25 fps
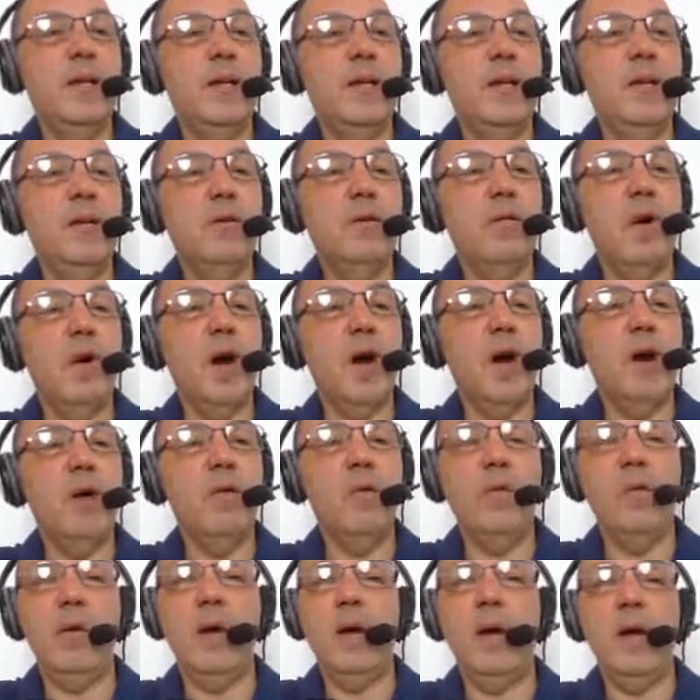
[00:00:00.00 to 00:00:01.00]

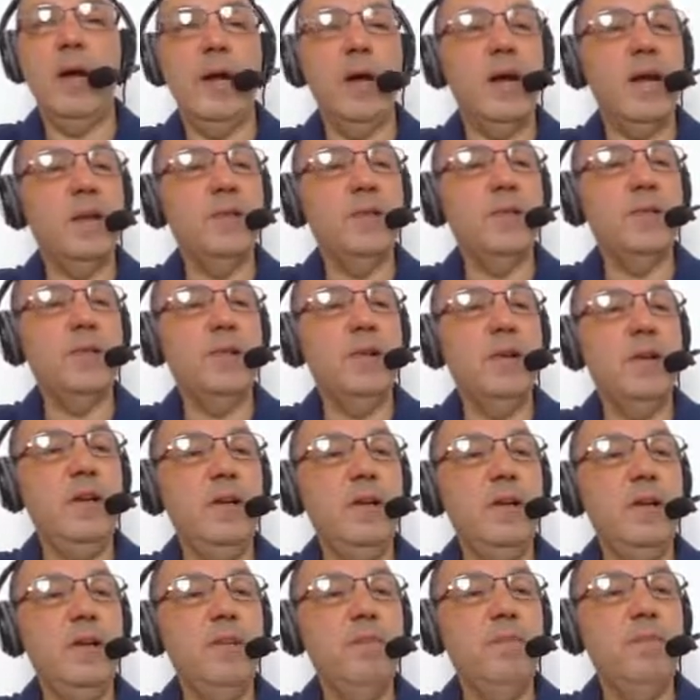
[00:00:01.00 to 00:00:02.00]
igual a
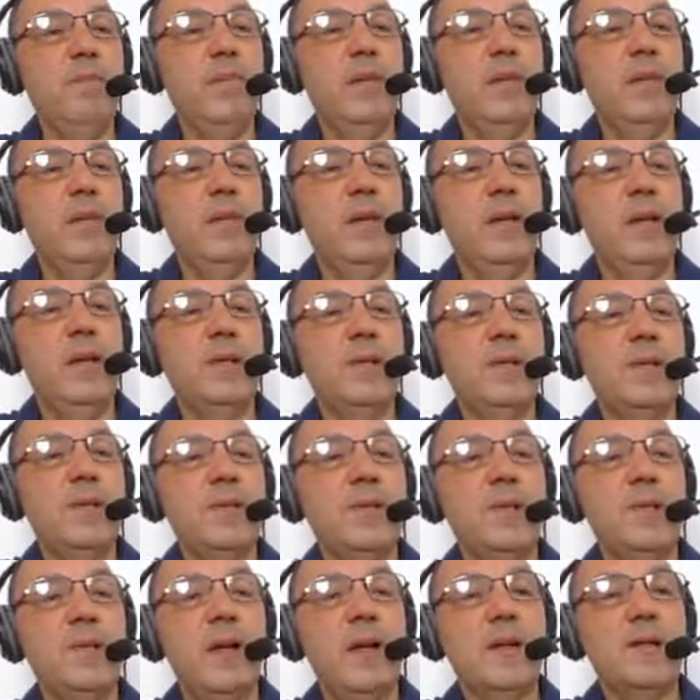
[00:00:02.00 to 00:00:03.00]
string,
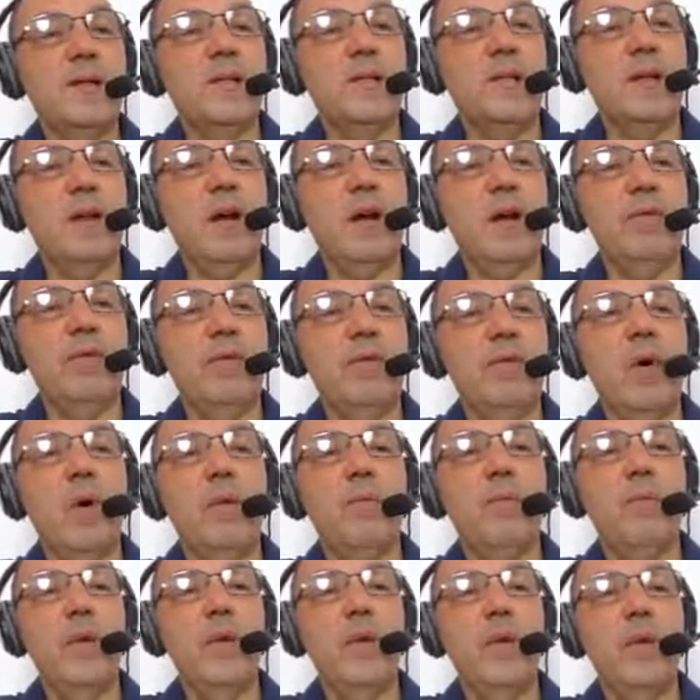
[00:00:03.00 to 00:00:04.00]
Intensidade de sinal é igual
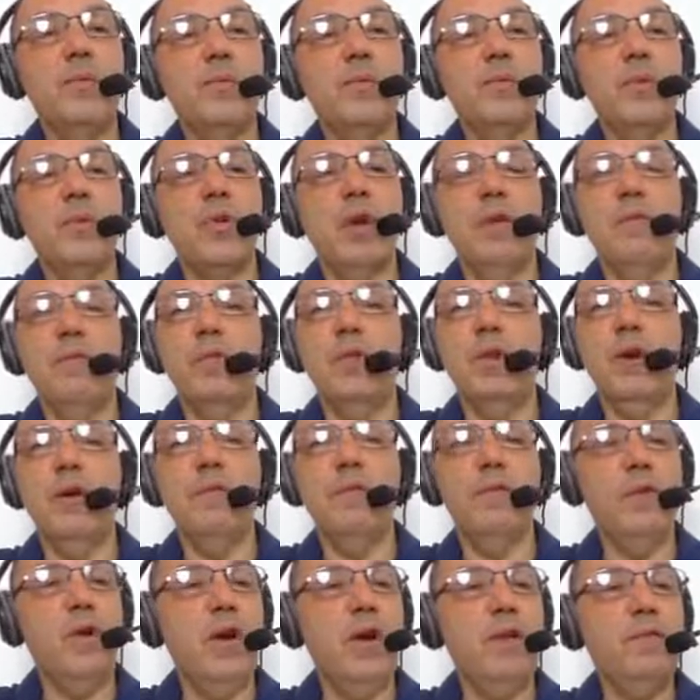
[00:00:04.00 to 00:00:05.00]
a menos
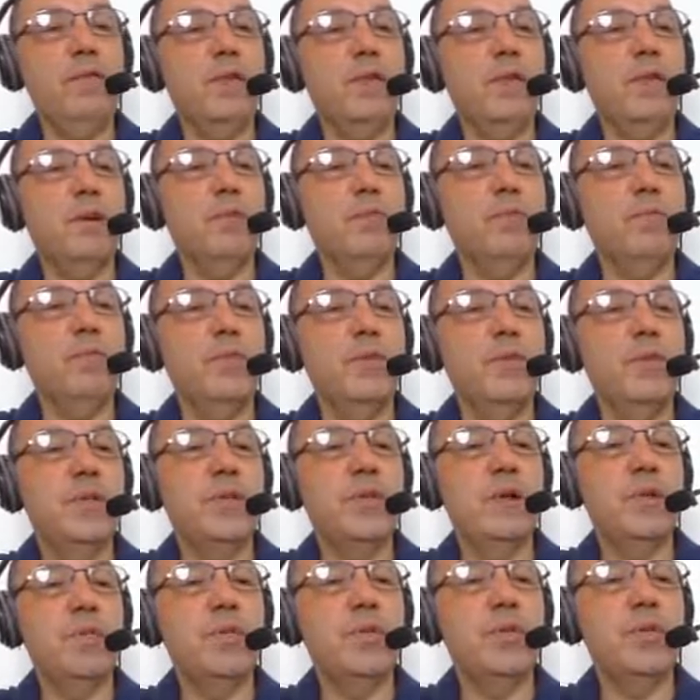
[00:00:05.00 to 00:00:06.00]
999, então
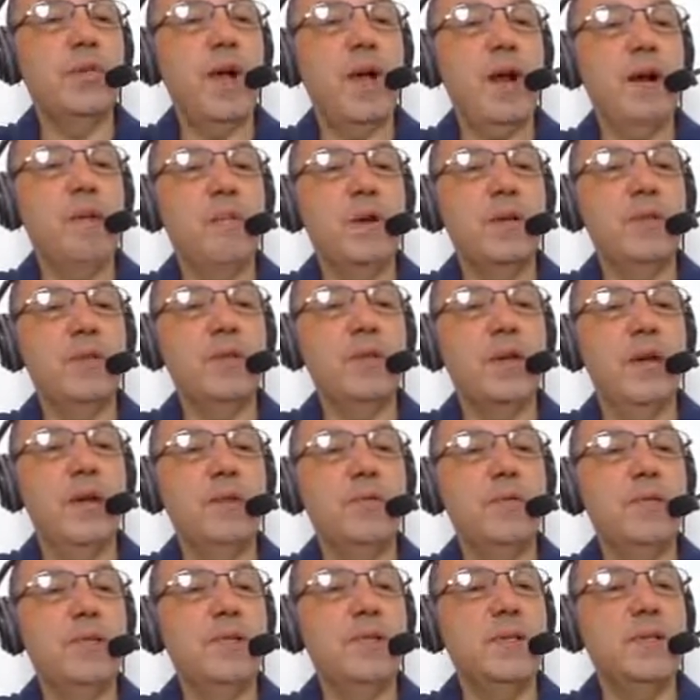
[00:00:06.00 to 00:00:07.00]
estamos
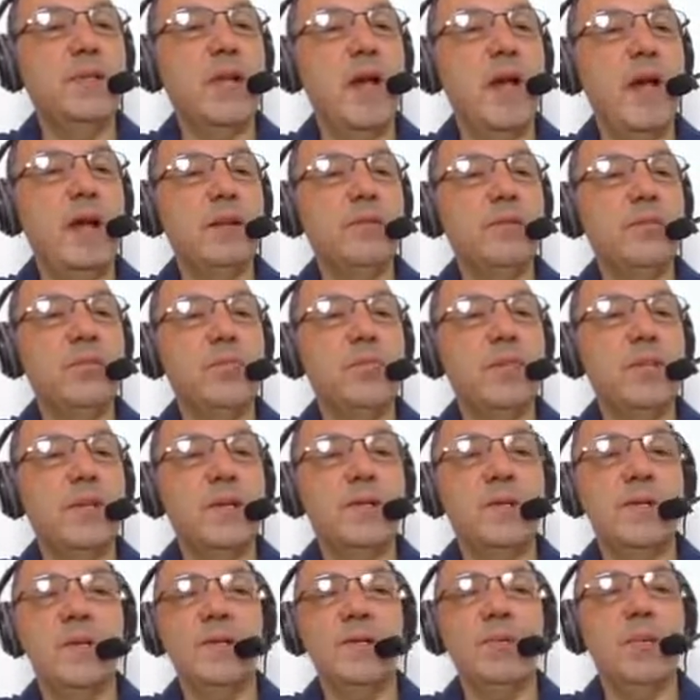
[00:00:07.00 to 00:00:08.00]
armazenando esses dados
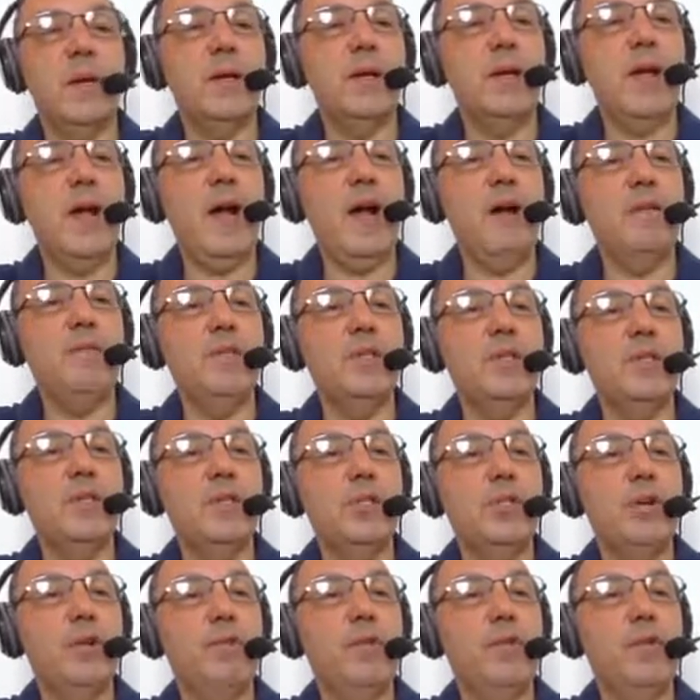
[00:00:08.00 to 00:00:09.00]
nessas variáveis
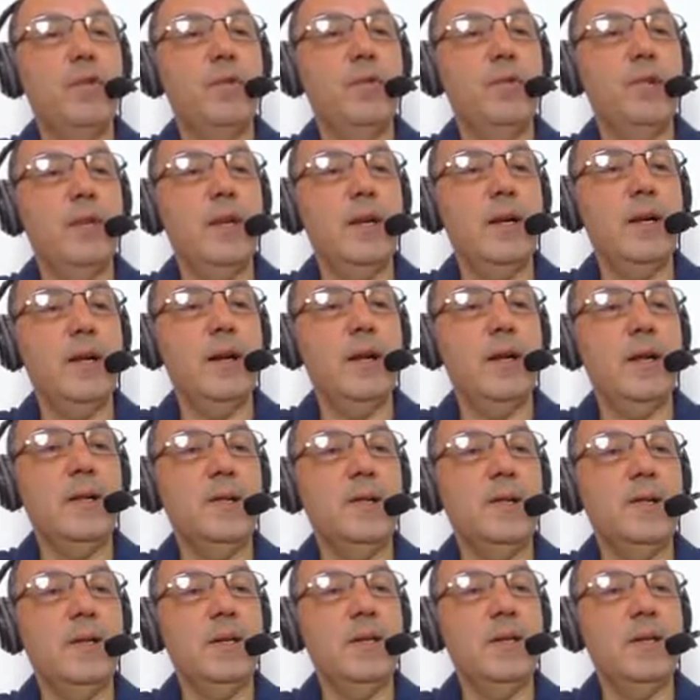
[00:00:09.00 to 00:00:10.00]
que já foram
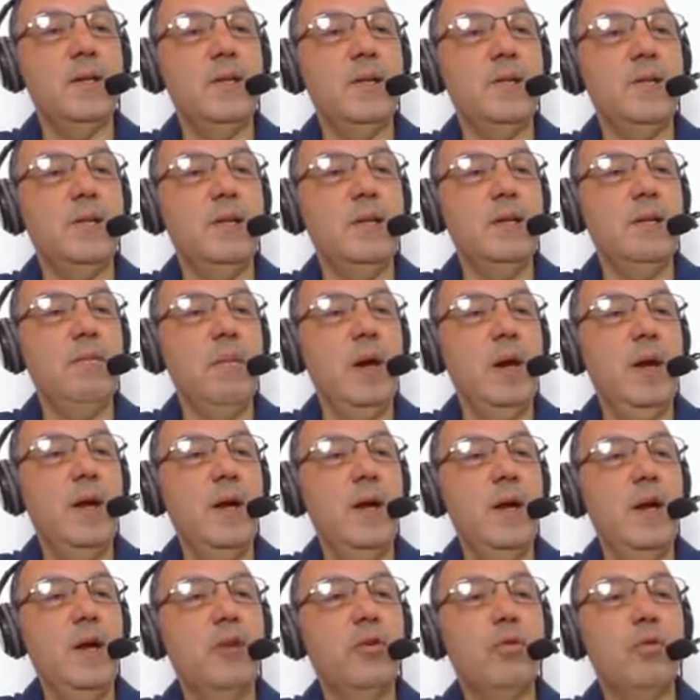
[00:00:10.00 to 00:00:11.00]
declaradas aqui em cima,
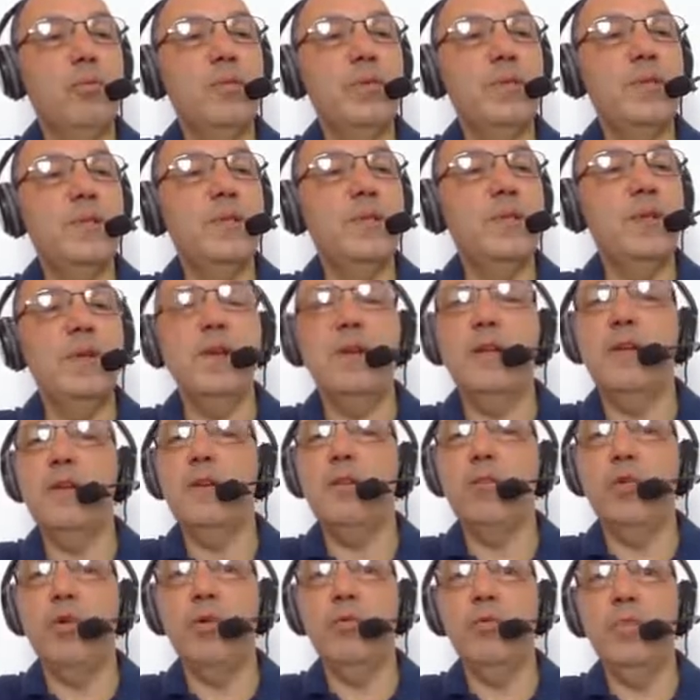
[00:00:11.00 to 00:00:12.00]
como string
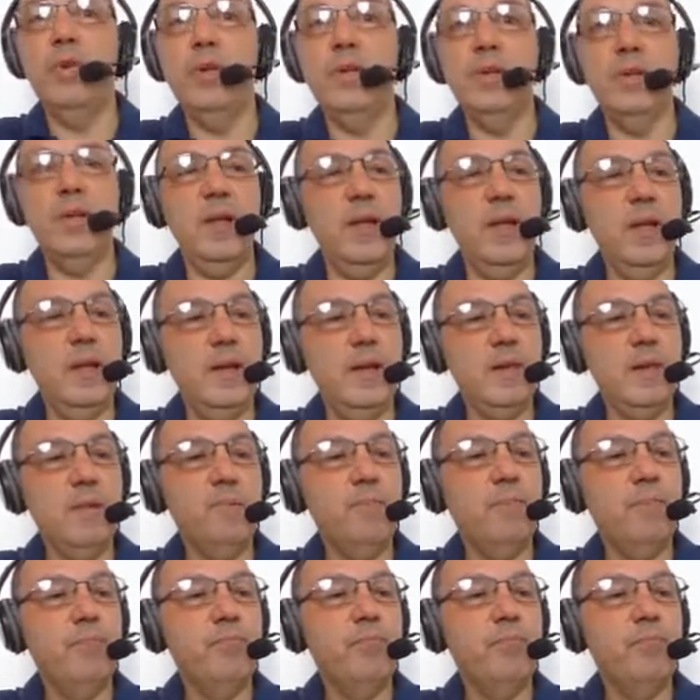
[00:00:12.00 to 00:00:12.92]
e como inteira.